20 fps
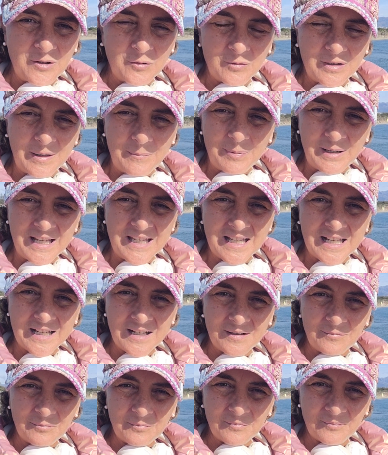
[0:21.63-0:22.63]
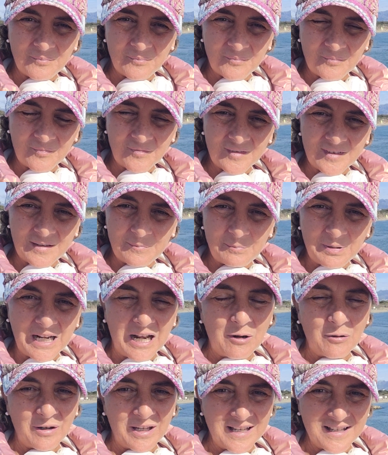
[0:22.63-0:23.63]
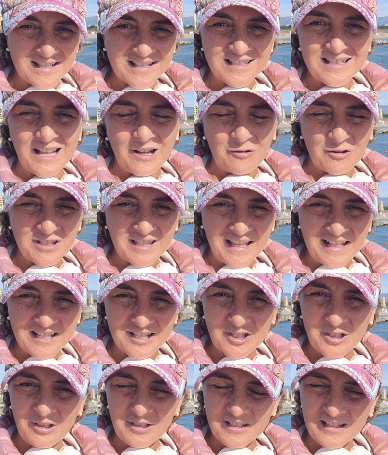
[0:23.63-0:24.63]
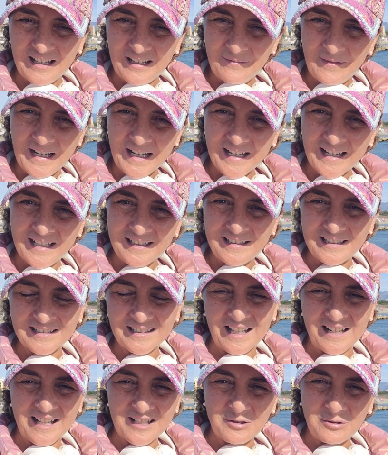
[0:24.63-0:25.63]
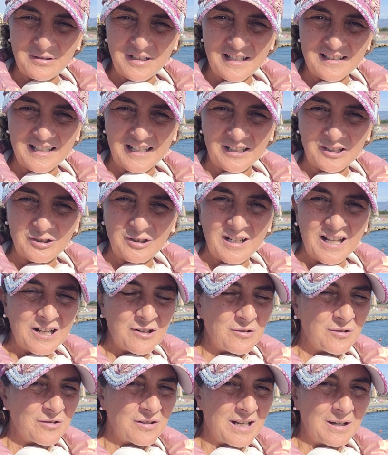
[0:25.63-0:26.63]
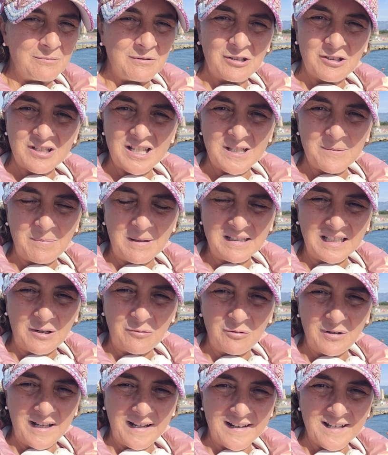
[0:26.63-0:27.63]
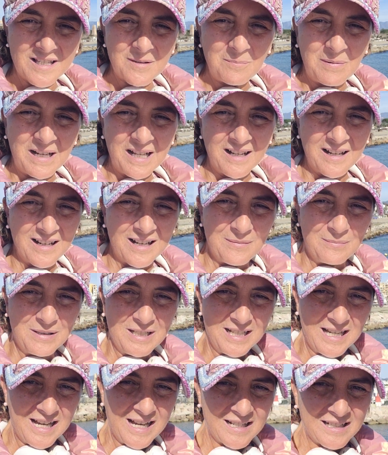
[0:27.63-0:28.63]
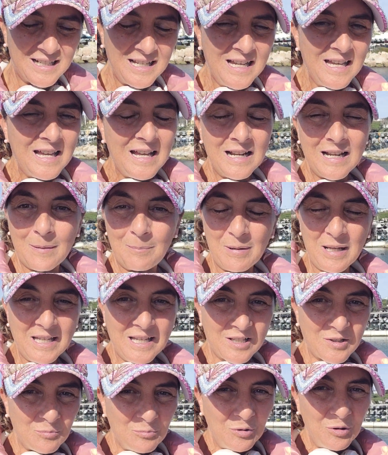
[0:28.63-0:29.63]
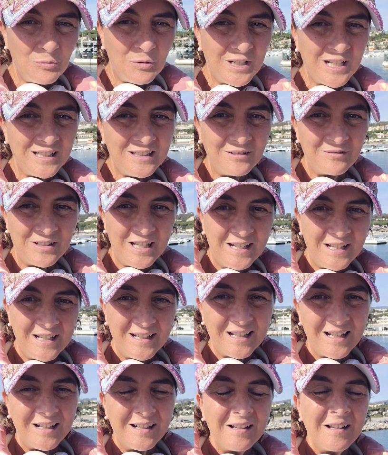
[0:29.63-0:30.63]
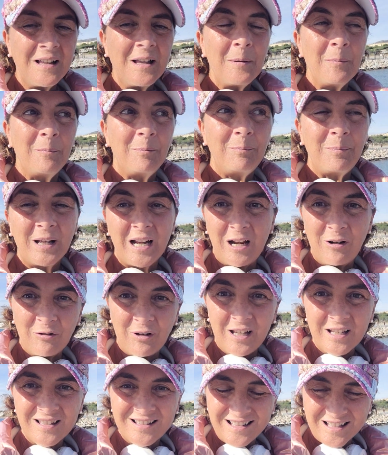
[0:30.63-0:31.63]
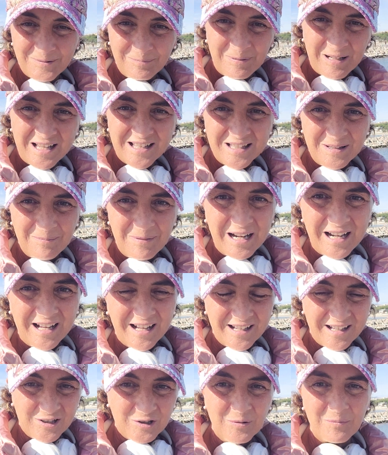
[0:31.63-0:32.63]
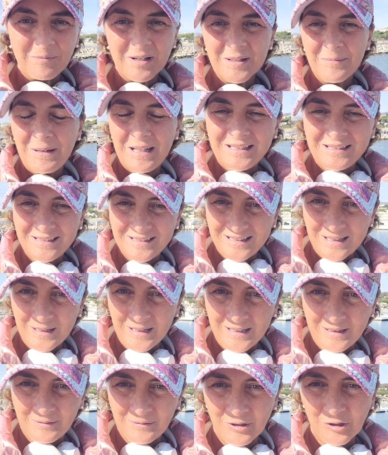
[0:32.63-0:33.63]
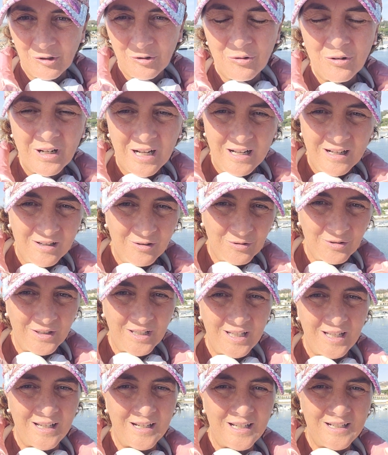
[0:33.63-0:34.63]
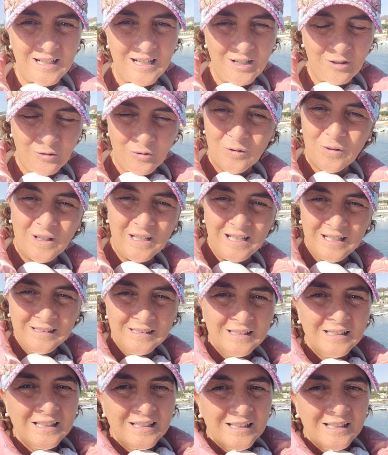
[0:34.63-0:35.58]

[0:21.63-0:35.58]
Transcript: una playa mm, para lo que es la Costa del Sol salvaje, están las dunas de Artola con caminos espectaculares para caminar, la playa es muy buena, tiene una arena para lo que es las playas de Málaga, que son más bien de roca o de arena gorda,